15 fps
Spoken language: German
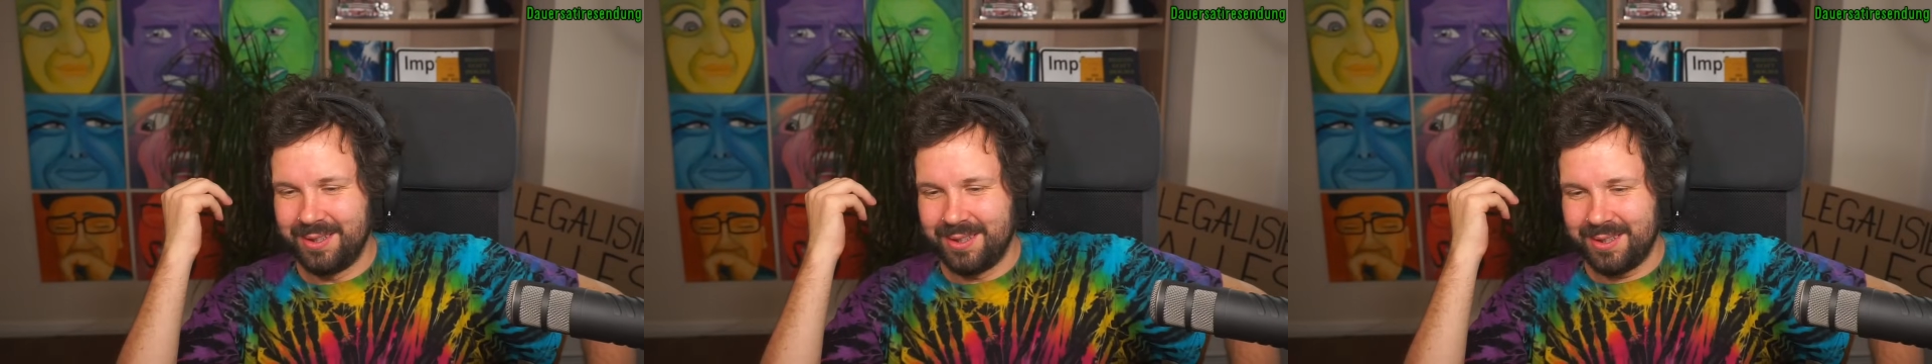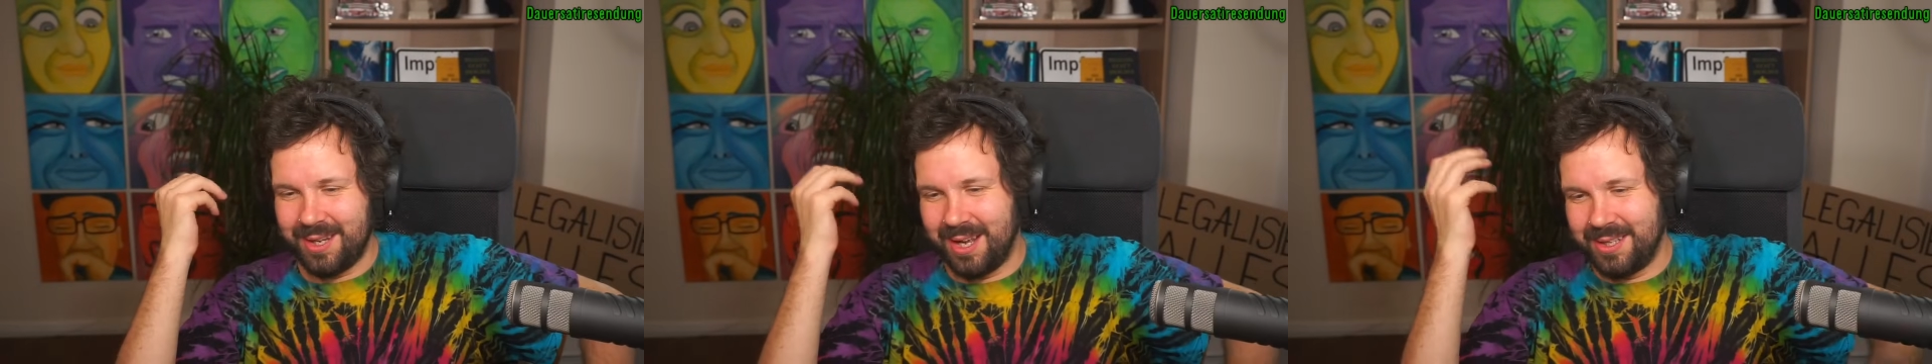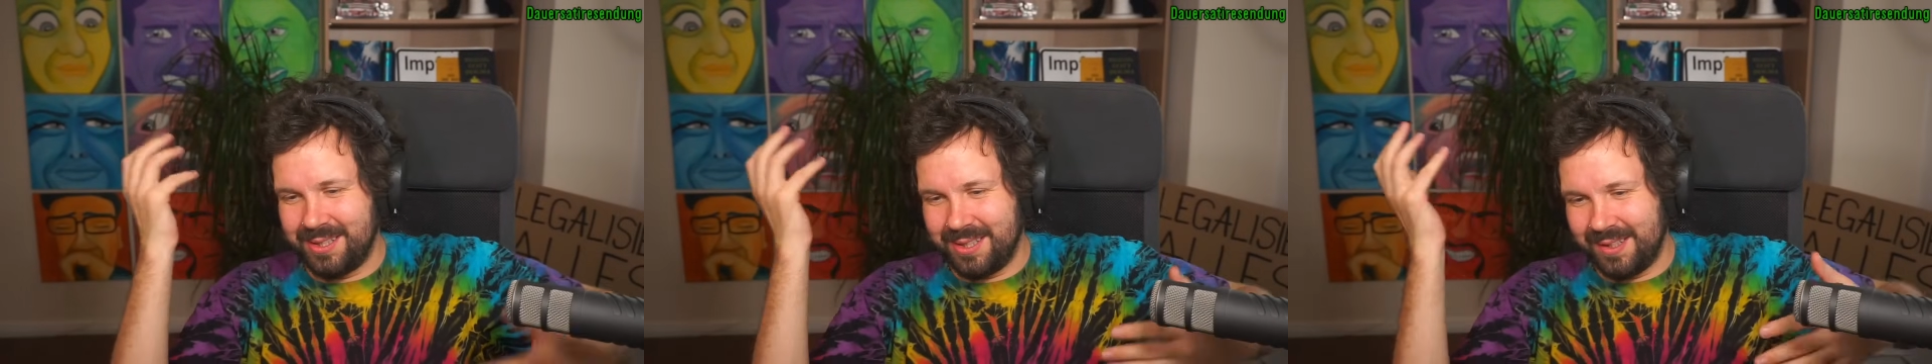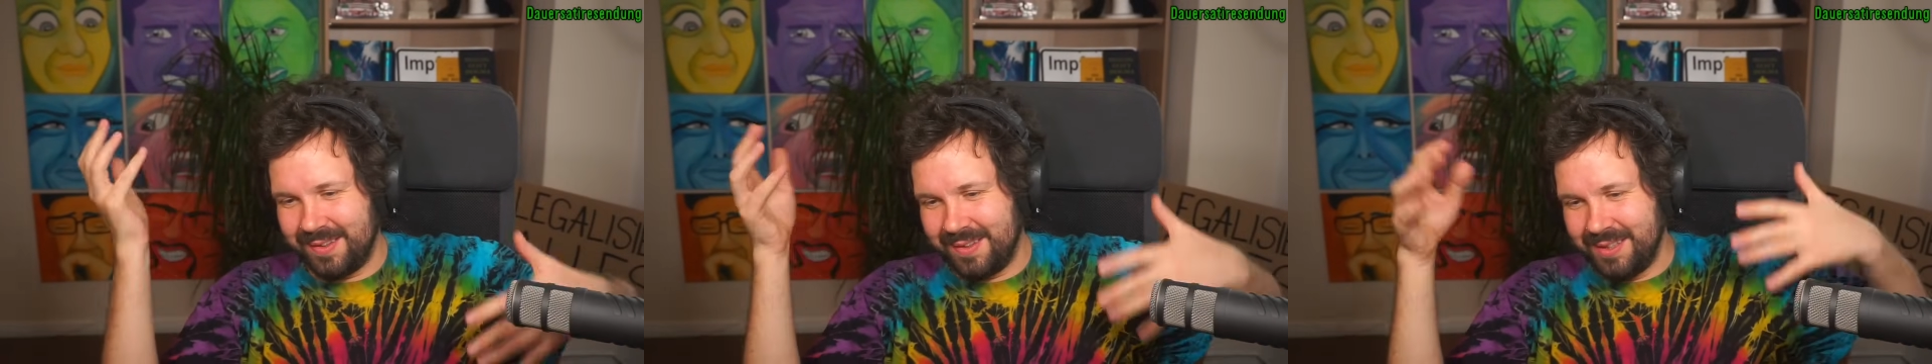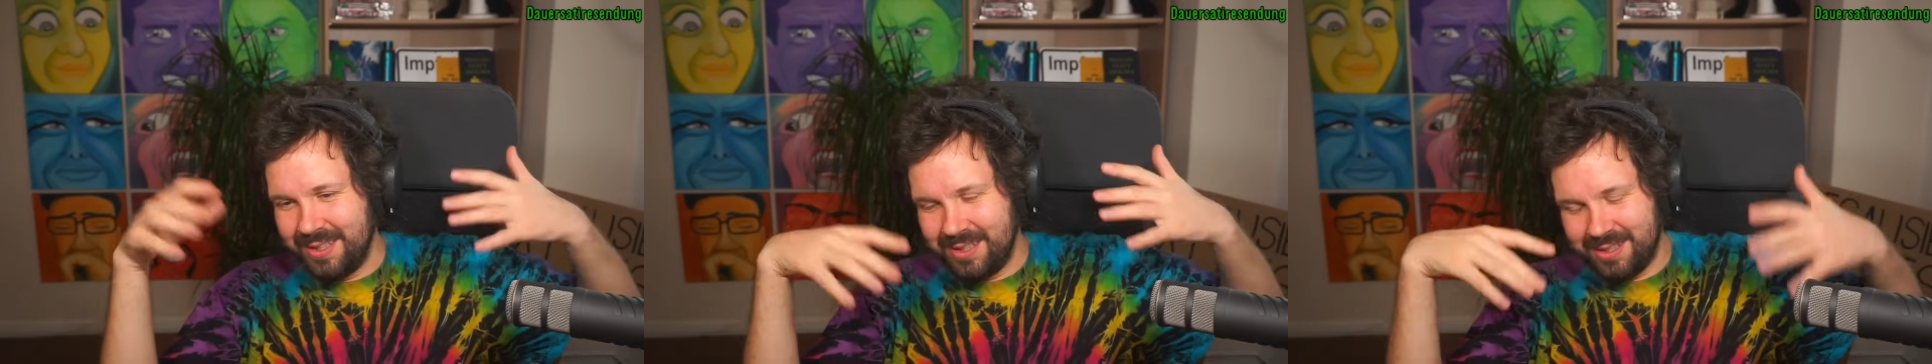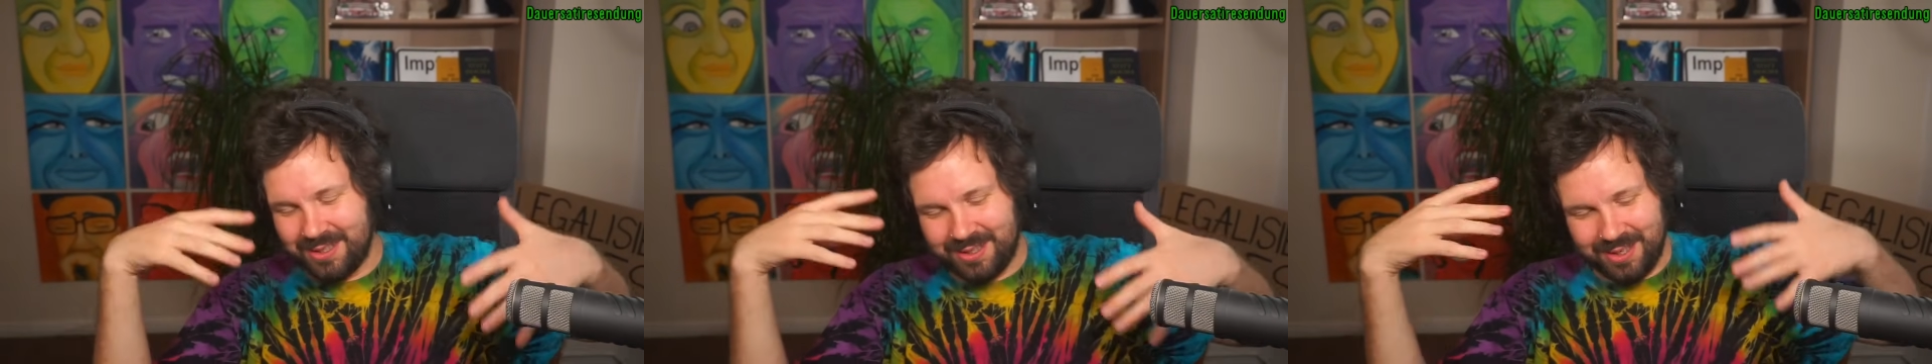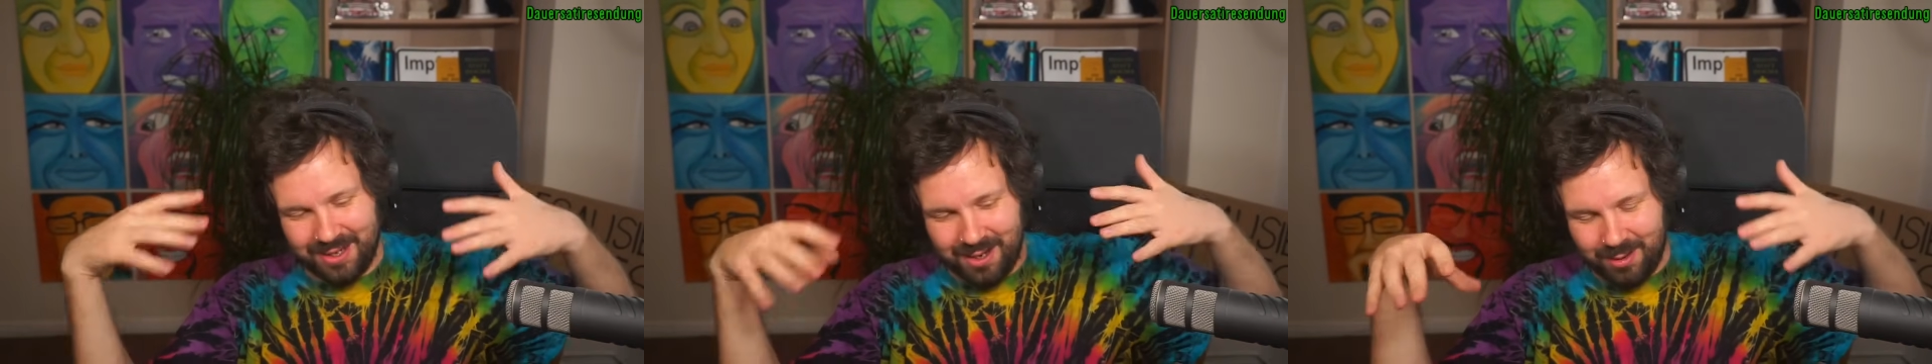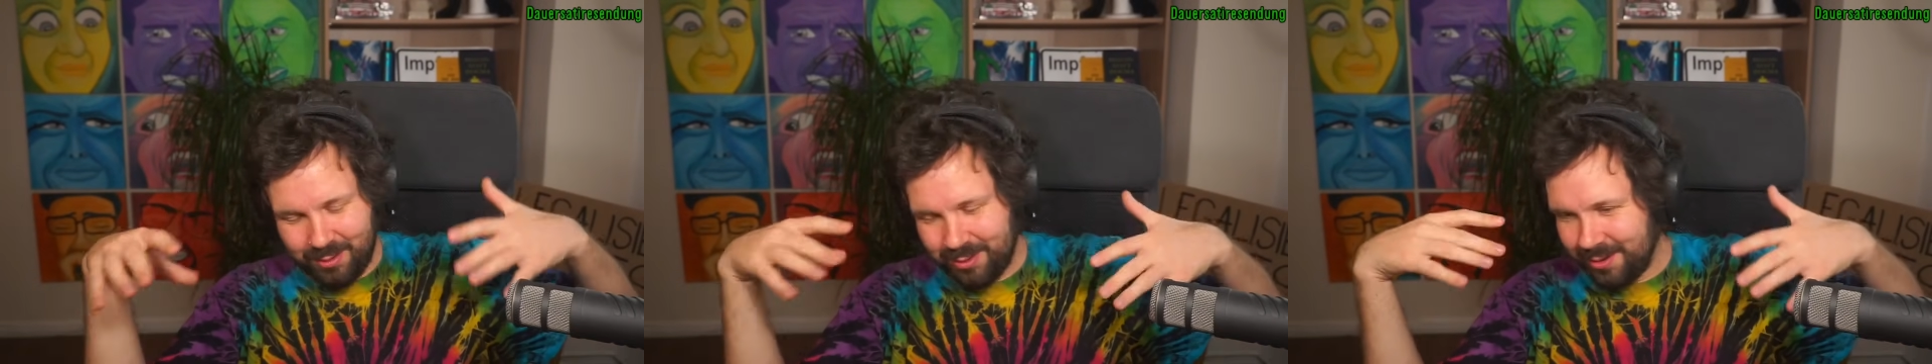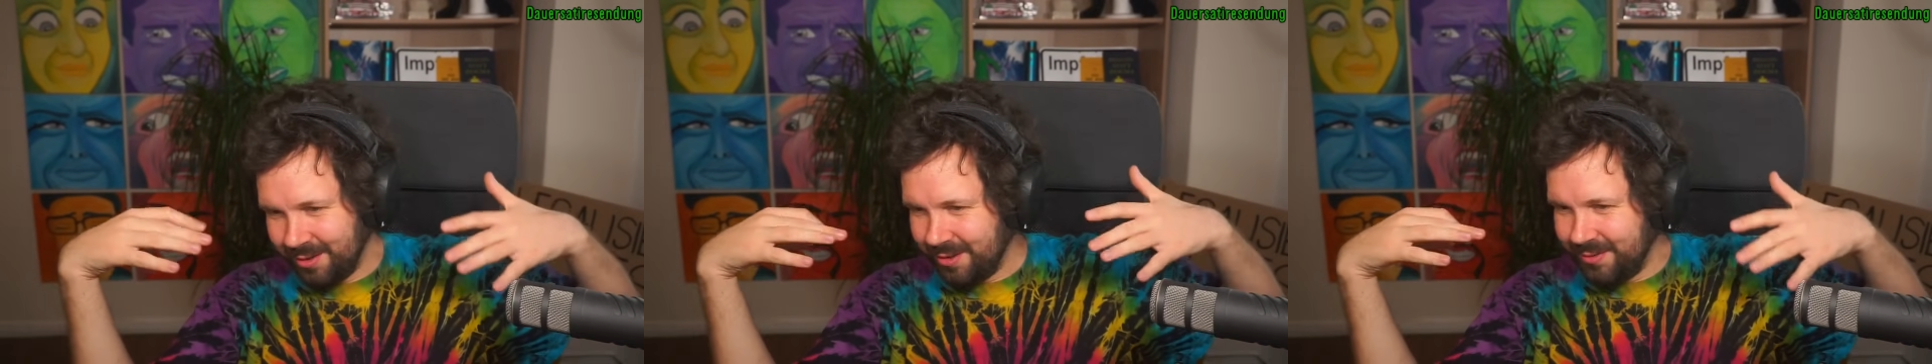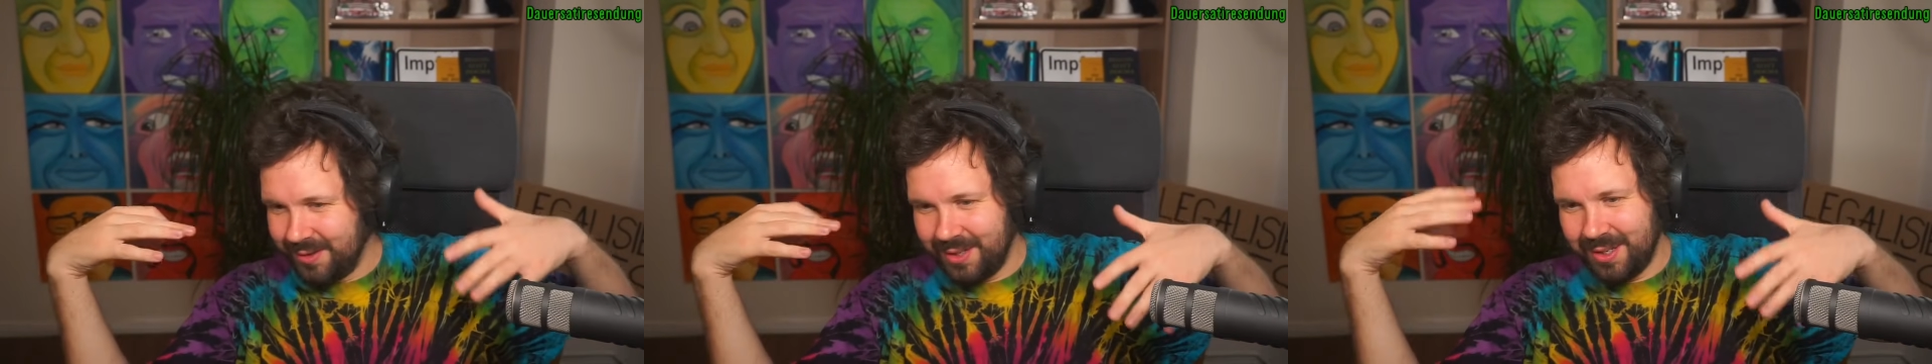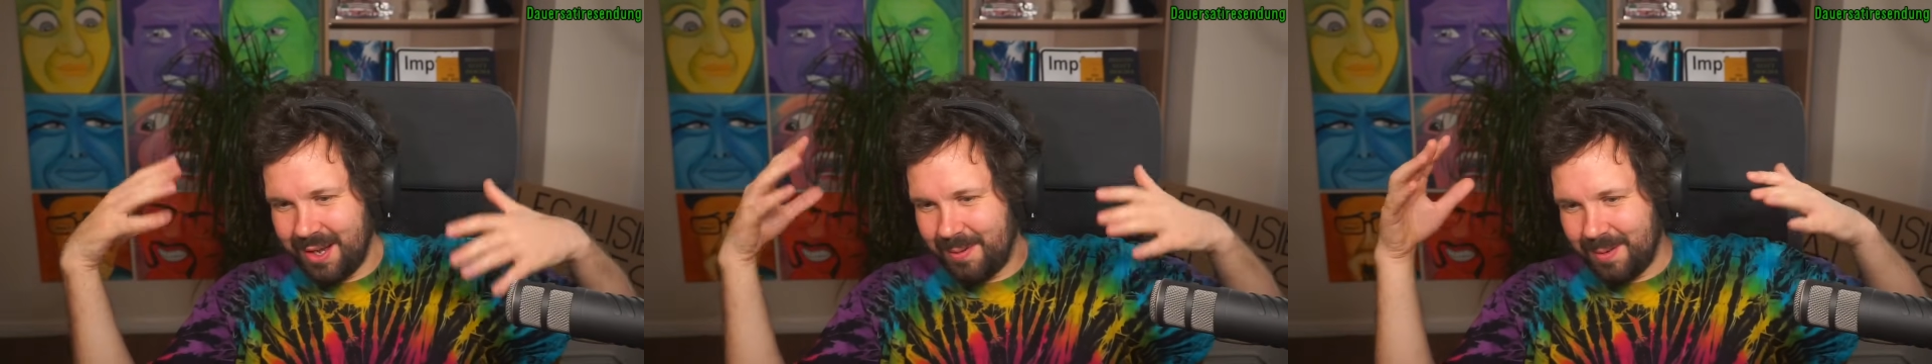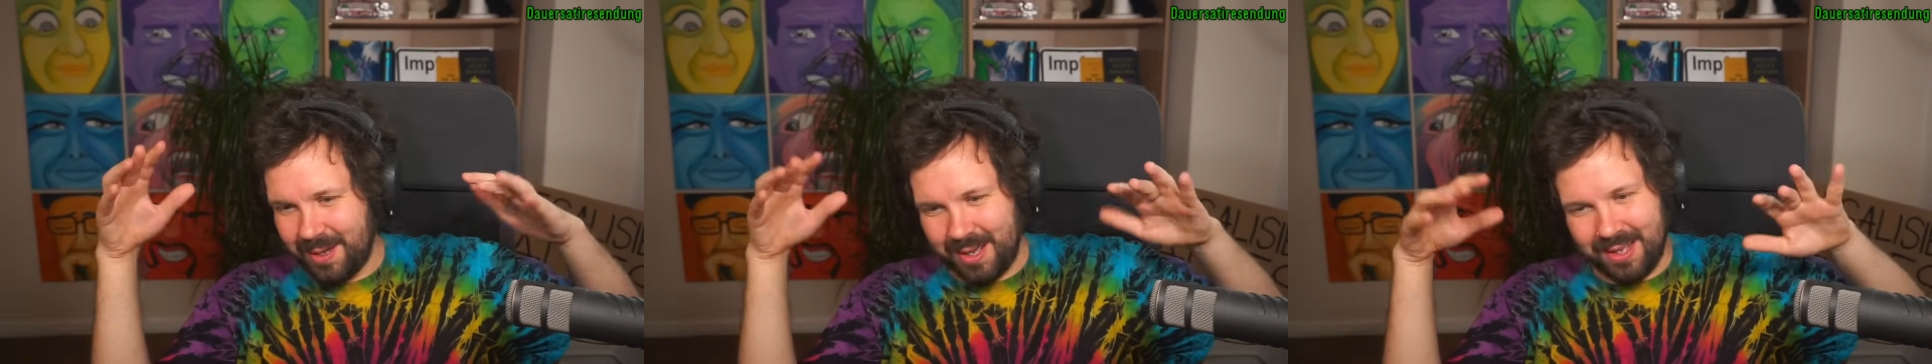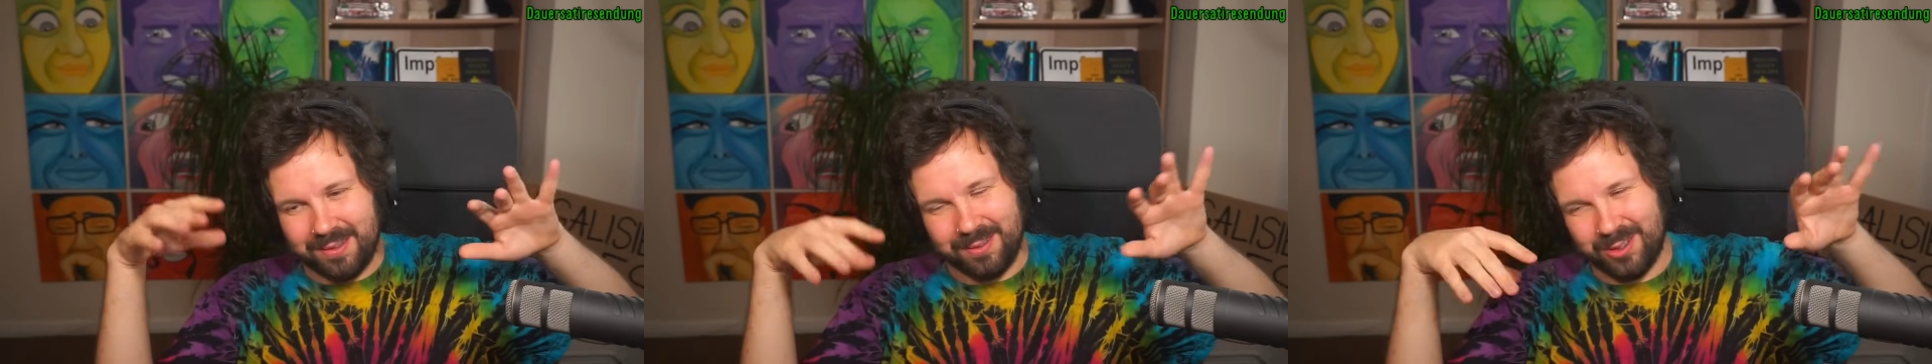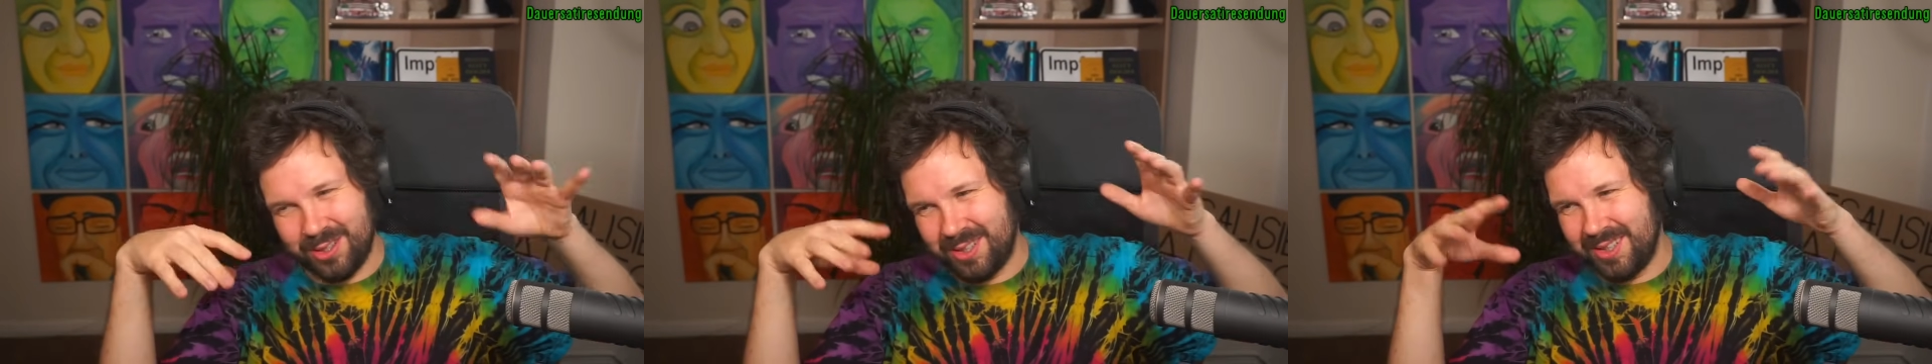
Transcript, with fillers: kann ich jetzt nicht genau irgendwie, aber also ich,